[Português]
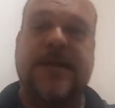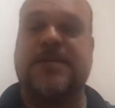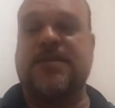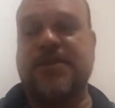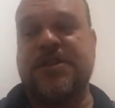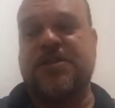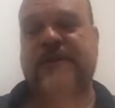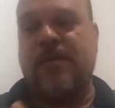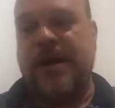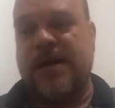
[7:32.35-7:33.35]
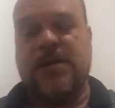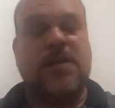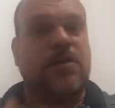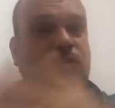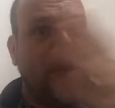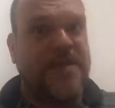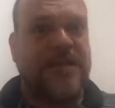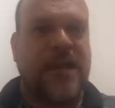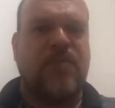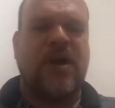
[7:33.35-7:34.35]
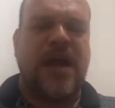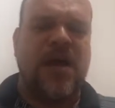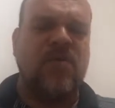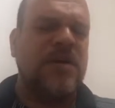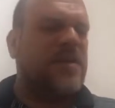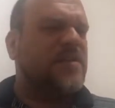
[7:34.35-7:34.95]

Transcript: aí, se você tiver uma doença laboral,